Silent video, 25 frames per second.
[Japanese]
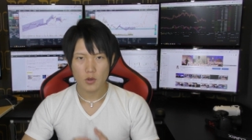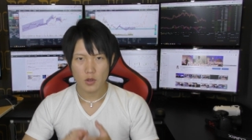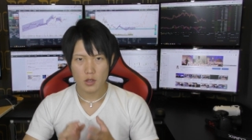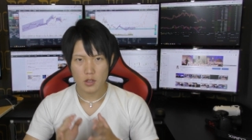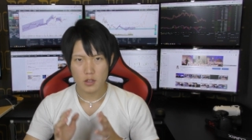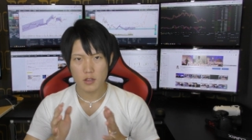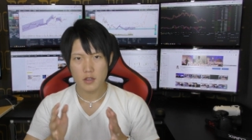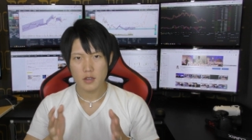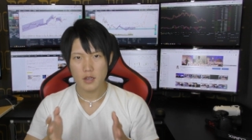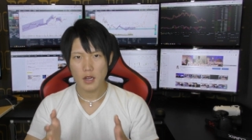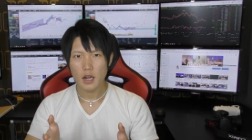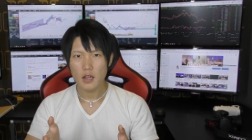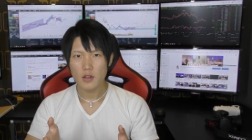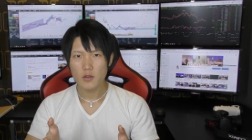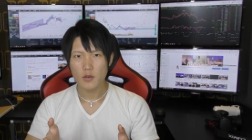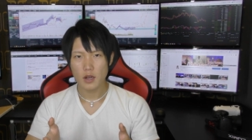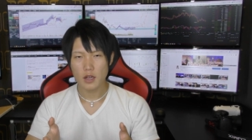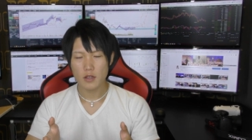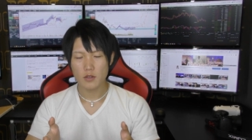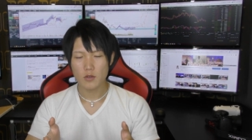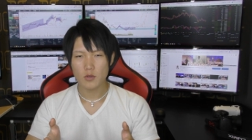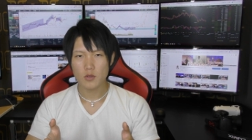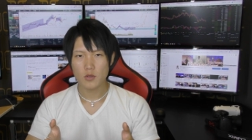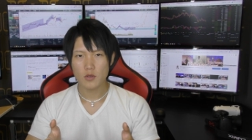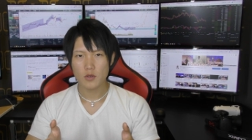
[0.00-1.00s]
しっかりと
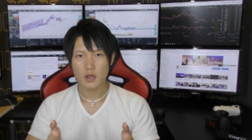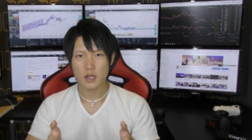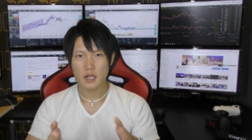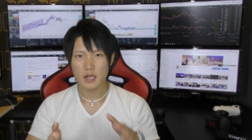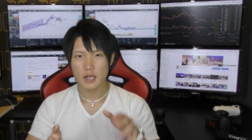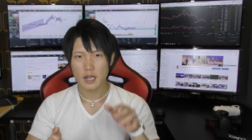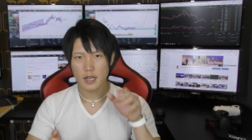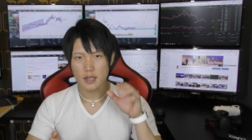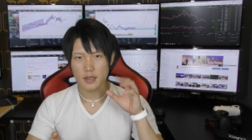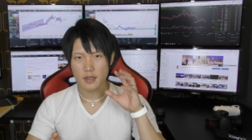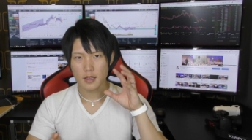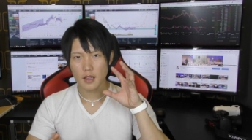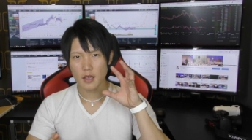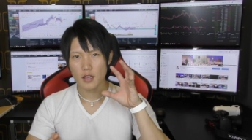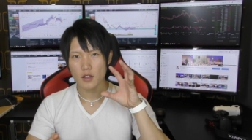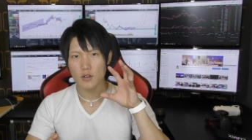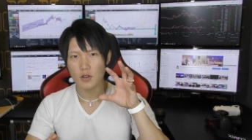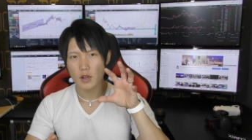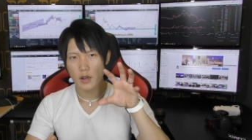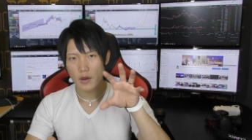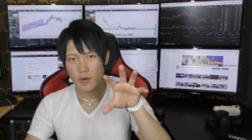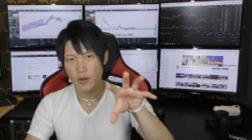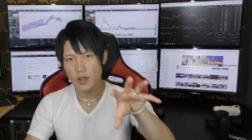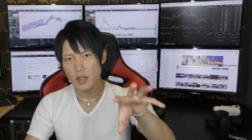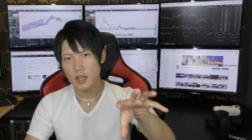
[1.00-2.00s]
仮想通貨で稼げ
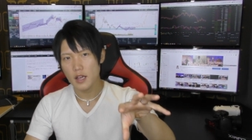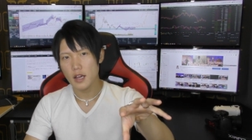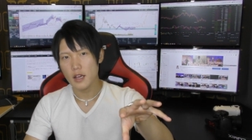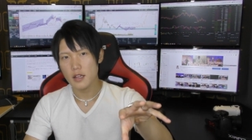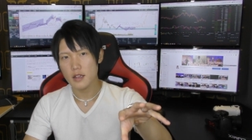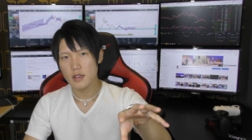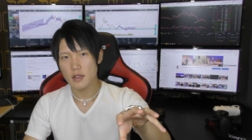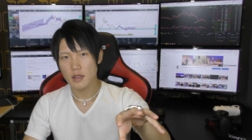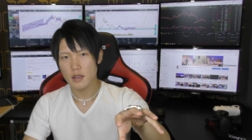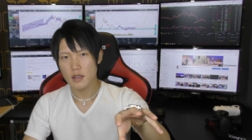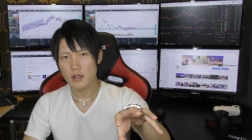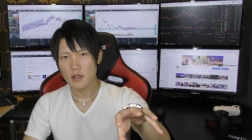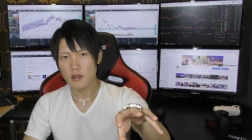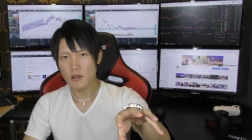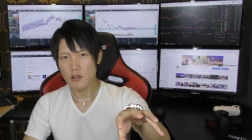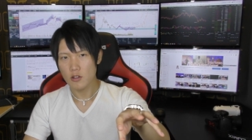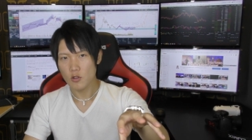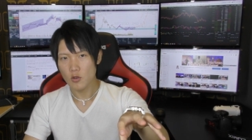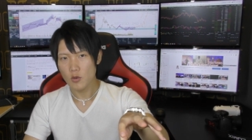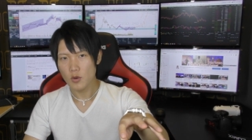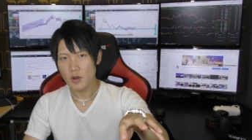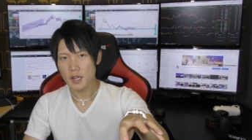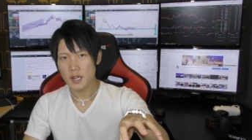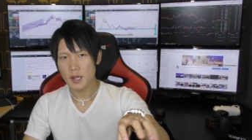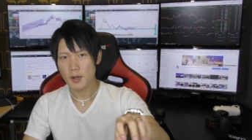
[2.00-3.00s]
る側に入っていきたい
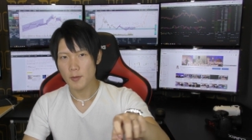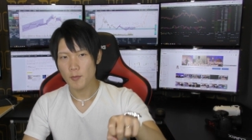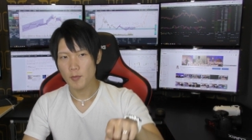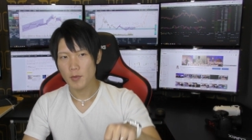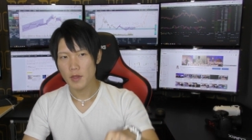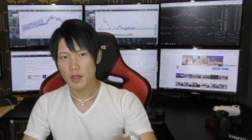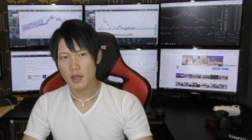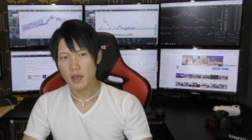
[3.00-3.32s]
人は、